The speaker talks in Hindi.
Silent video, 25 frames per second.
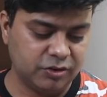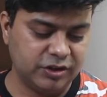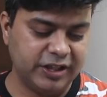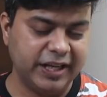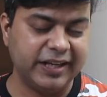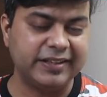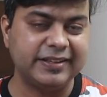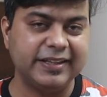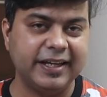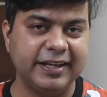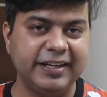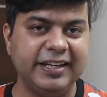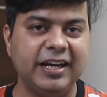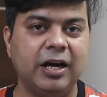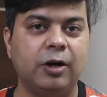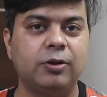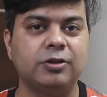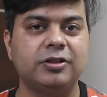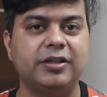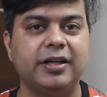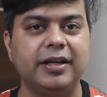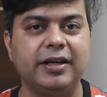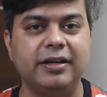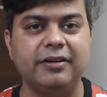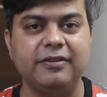तो देखते हैं क्या
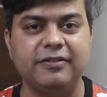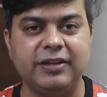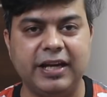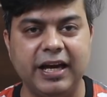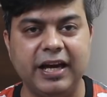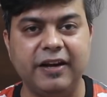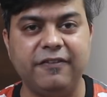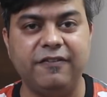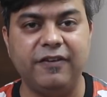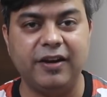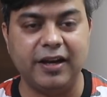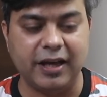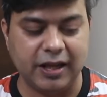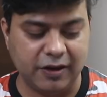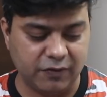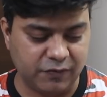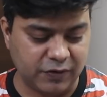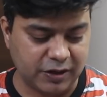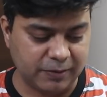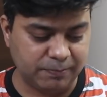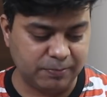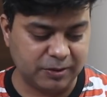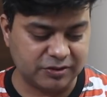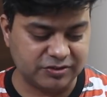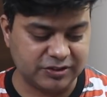होता है खैर फिलहाल
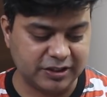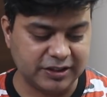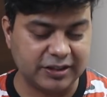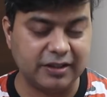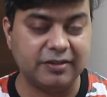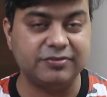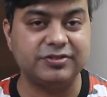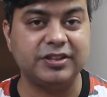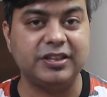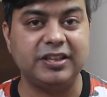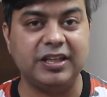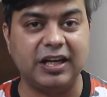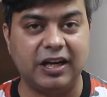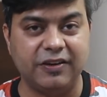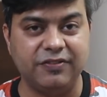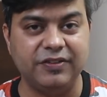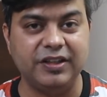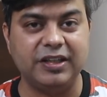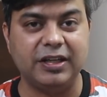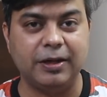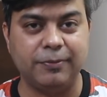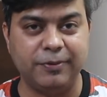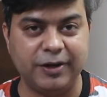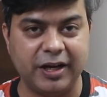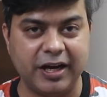वन प्लस की तरफ से
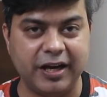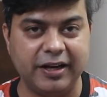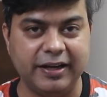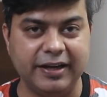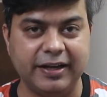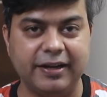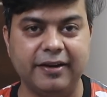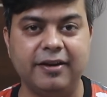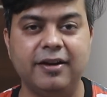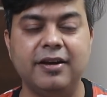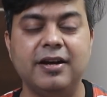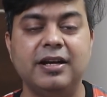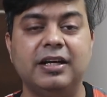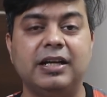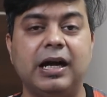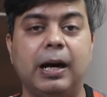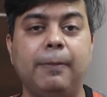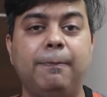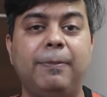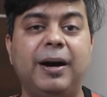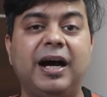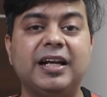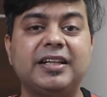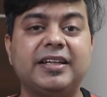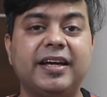काफ़ी खबरें आ रही है
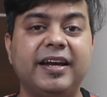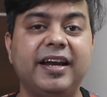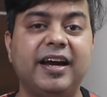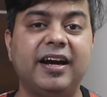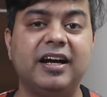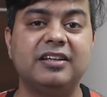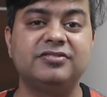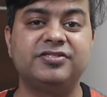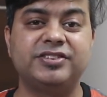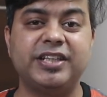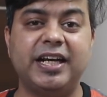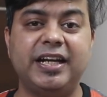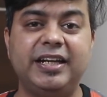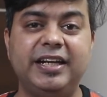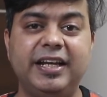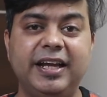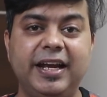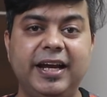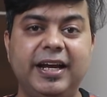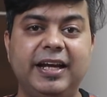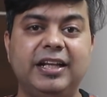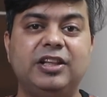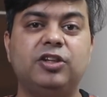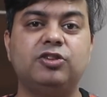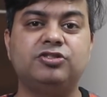अब बात करें अगर जेड
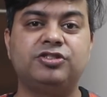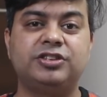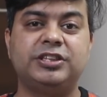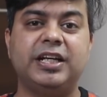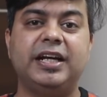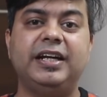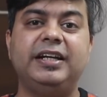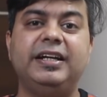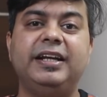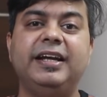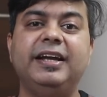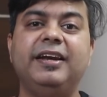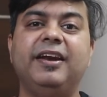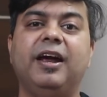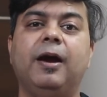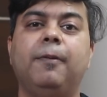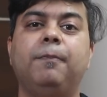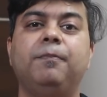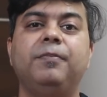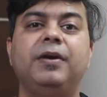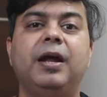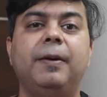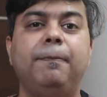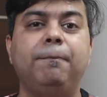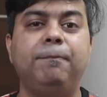e की तो जेड e ने
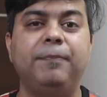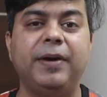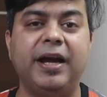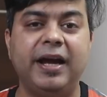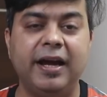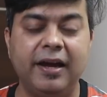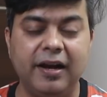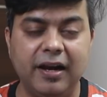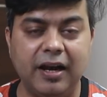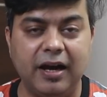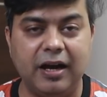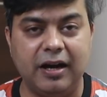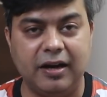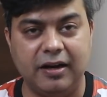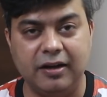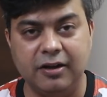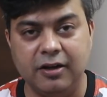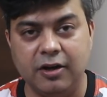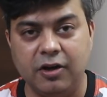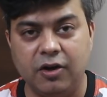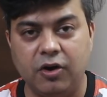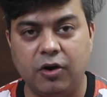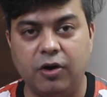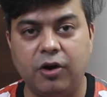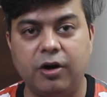अपना पहला
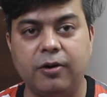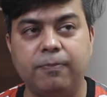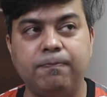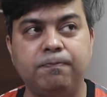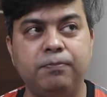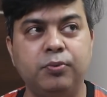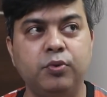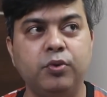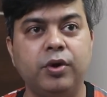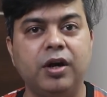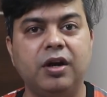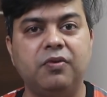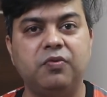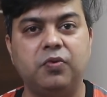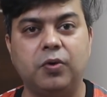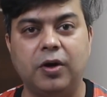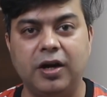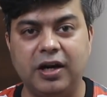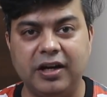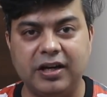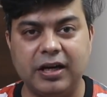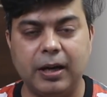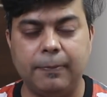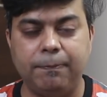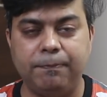और पूरे
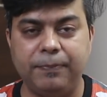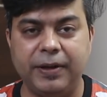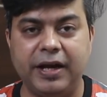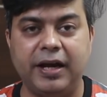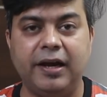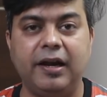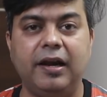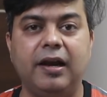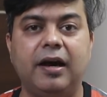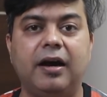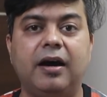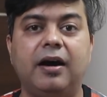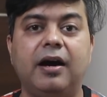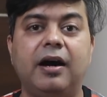वर्ल्ड का पहला